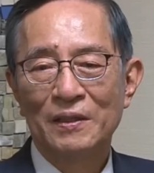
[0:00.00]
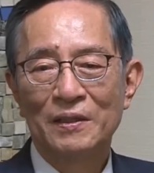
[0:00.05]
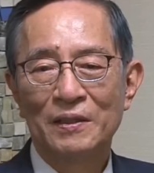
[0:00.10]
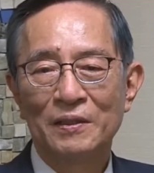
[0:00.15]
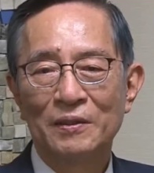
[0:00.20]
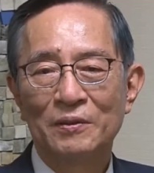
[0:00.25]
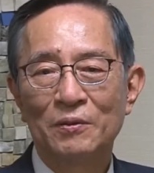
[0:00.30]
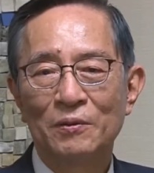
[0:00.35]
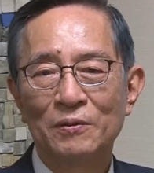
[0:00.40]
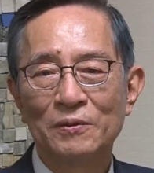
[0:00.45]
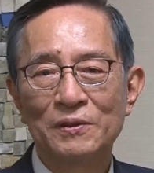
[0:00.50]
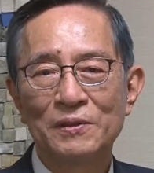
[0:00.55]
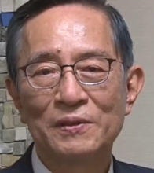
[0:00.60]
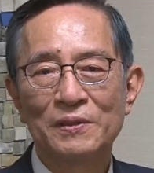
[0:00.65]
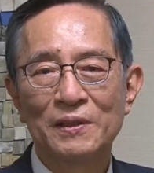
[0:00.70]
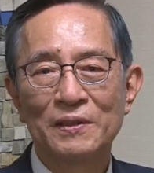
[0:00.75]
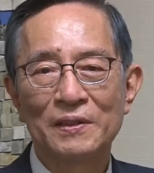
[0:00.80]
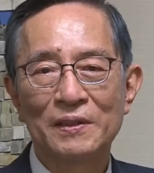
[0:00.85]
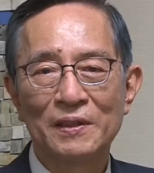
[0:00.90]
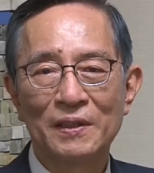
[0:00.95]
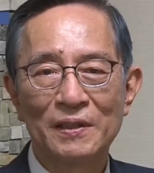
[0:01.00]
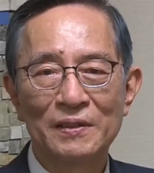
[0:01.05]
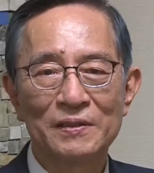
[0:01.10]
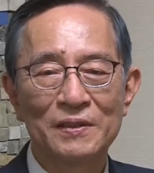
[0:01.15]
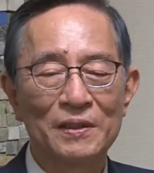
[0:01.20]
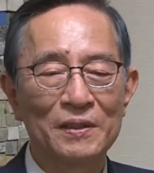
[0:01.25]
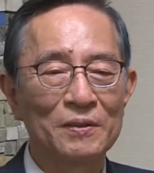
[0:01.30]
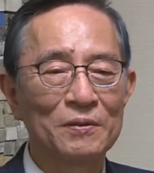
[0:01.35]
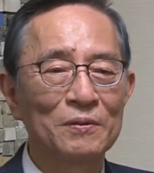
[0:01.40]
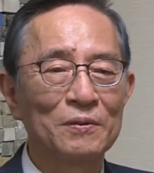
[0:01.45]
えー、投資先が
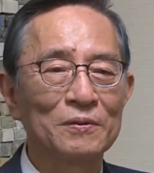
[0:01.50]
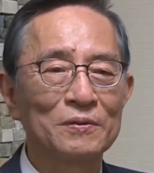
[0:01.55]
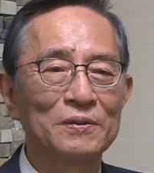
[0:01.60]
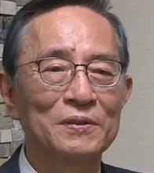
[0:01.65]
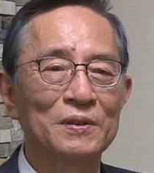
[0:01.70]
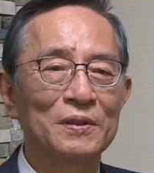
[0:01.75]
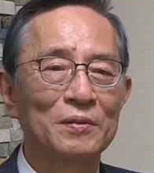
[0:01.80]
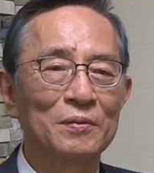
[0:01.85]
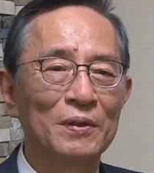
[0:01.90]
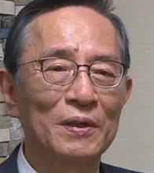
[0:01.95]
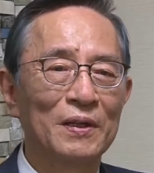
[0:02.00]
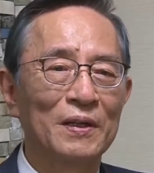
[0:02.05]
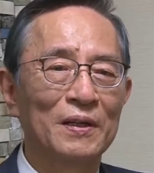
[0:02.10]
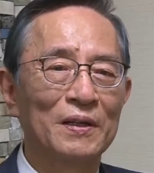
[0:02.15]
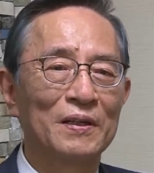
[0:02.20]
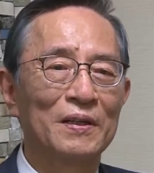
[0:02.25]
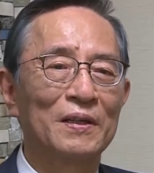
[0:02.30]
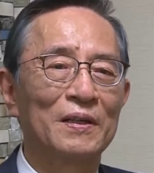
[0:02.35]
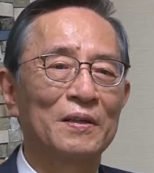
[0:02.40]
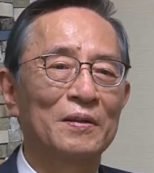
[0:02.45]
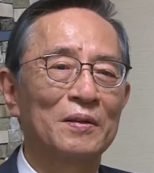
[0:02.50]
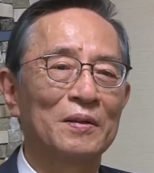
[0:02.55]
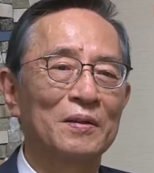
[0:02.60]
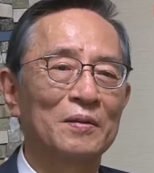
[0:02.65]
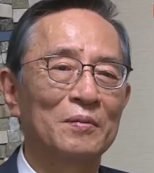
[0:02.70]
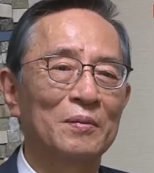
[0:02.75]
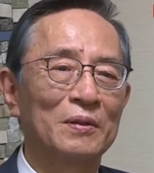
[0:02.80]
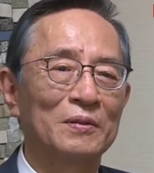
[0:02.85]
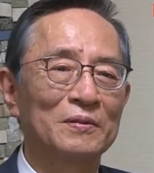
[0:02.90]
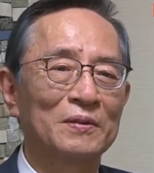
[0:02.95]
成功すれば
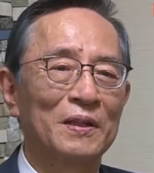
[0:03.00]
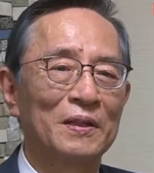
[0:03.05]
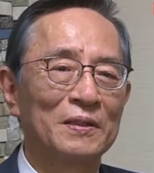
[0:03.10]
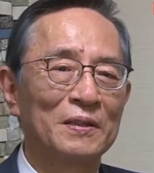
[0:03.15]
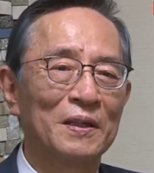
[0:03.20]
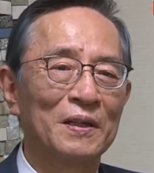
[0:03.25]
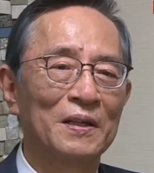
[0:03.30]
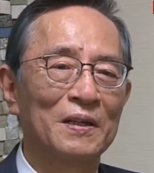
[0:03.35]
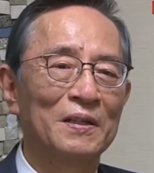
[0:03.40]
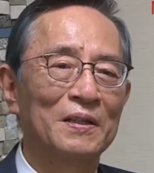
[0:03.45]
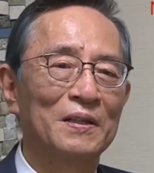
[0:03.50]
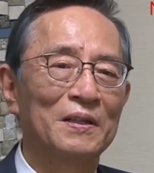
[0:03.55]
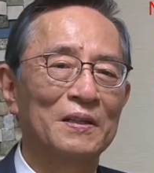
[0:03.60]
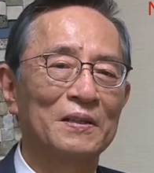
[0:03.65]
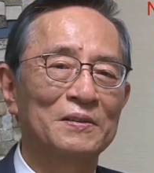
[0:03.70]
あ莫大な